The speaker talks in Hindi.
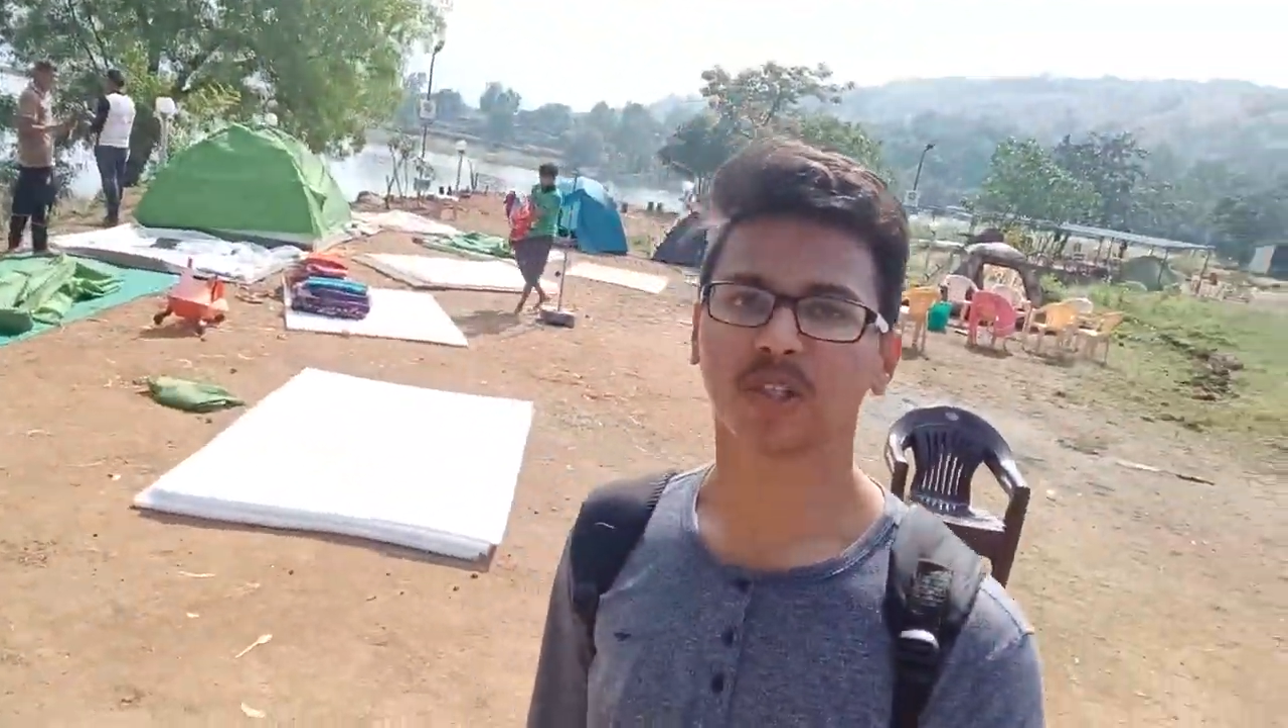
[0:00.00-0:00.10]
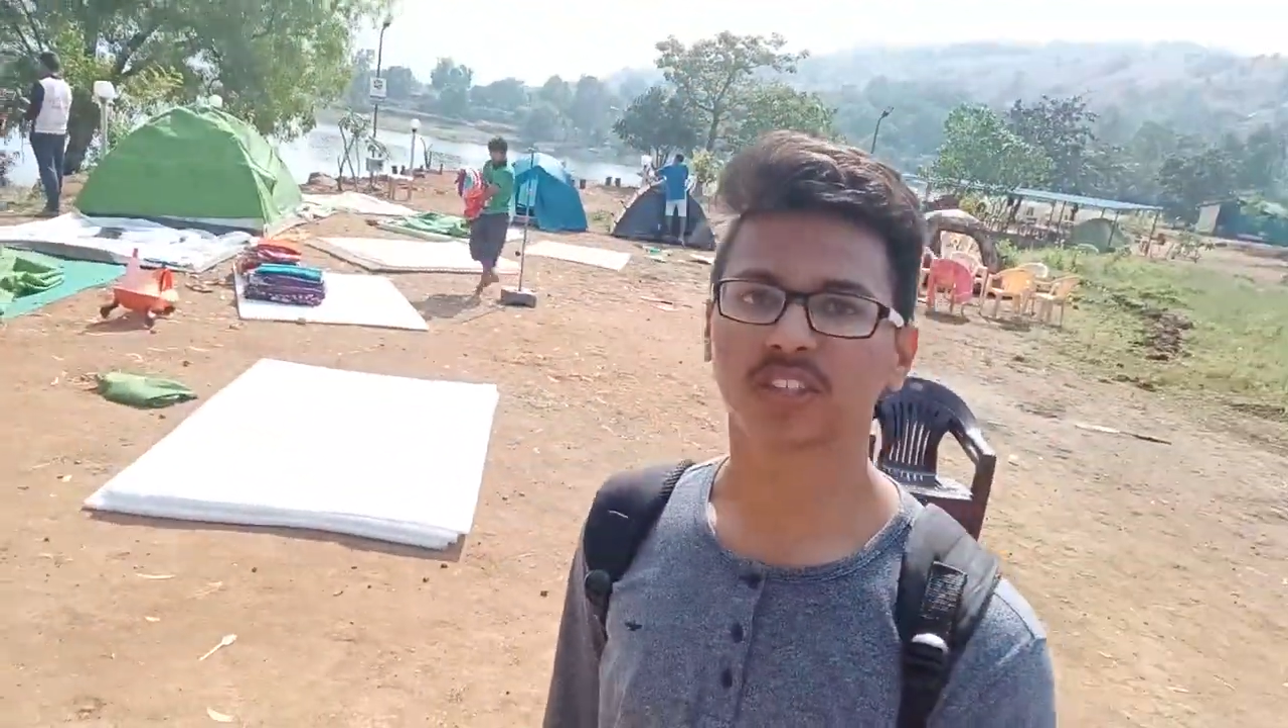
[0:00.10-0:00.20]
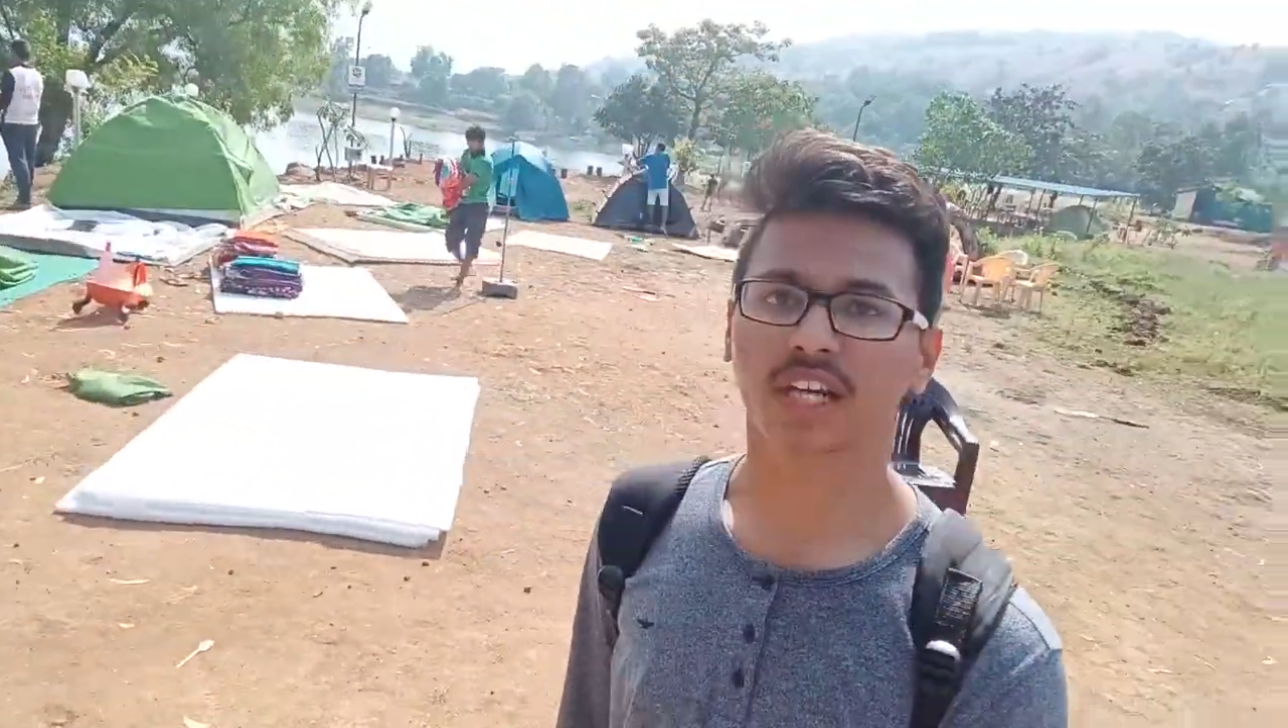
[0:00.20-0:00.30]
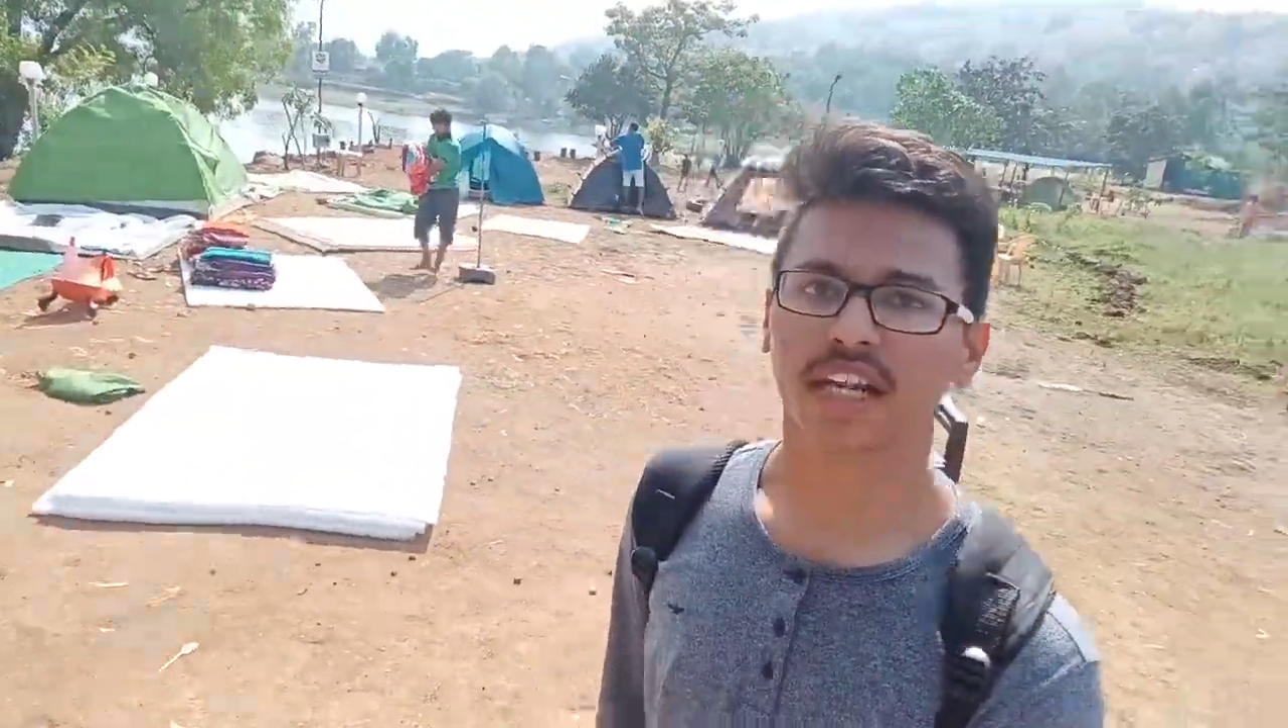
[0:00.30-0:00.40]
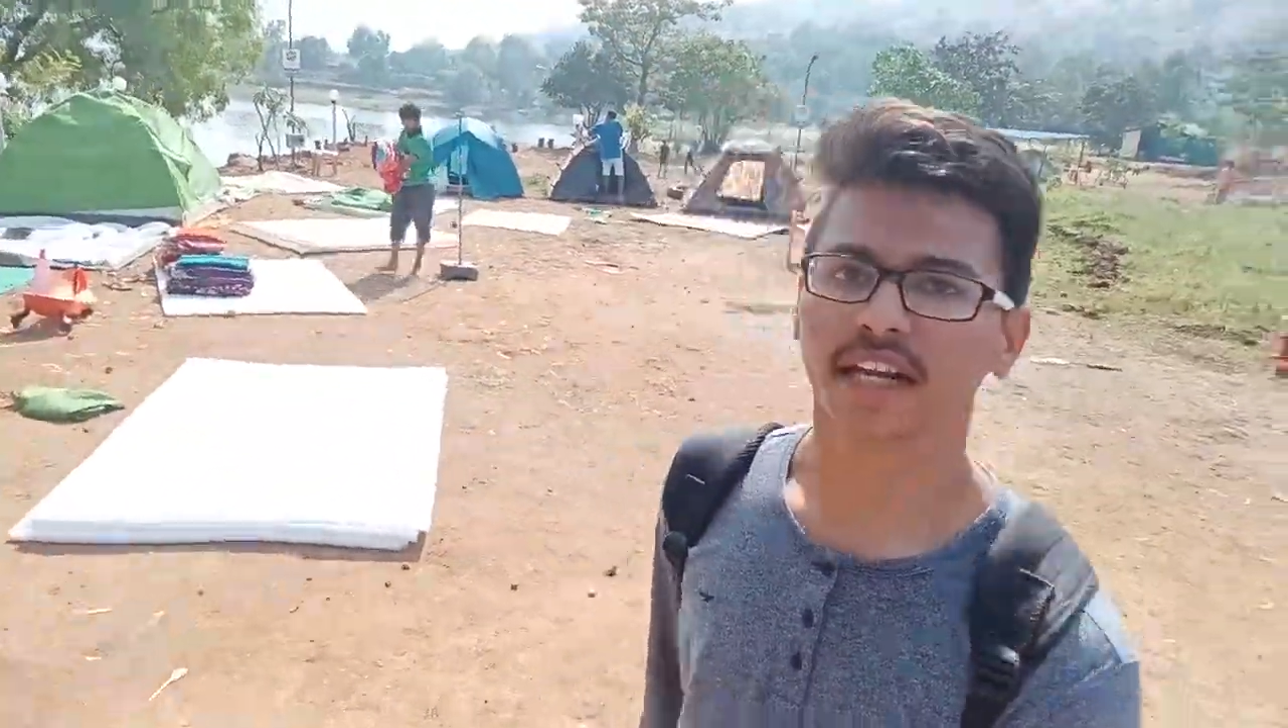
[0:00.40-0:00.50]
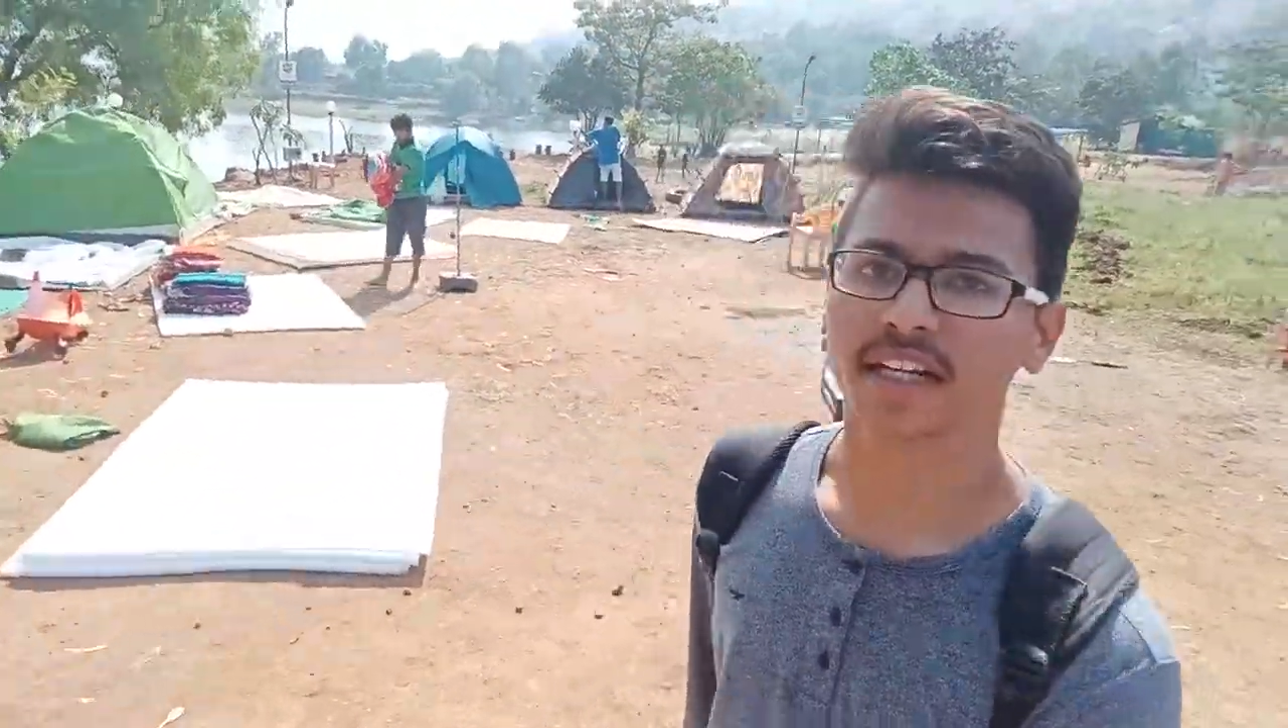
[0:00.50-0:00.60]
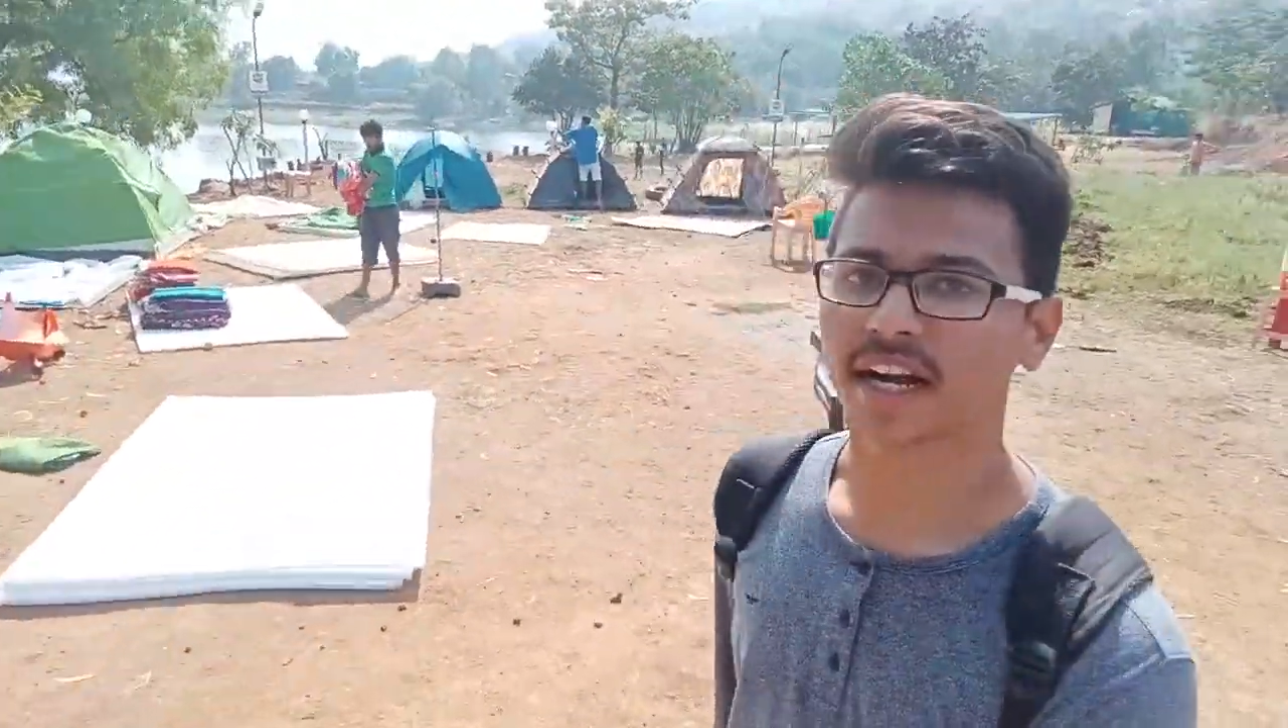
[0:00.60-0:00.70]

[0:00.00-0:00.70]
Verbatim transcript: बहुत सारे